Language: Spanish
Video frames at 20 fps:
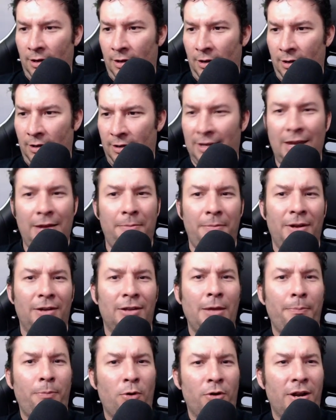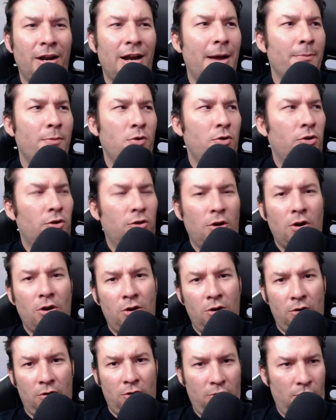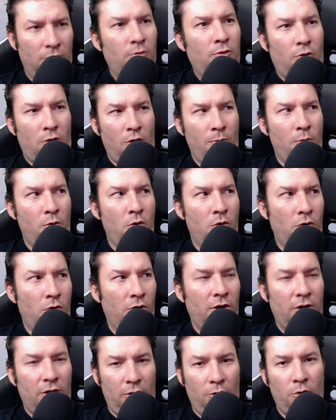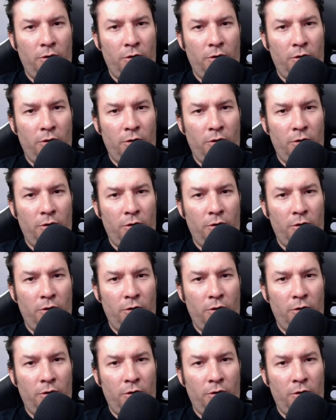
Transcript: Y en vez de poner a Murdock como lo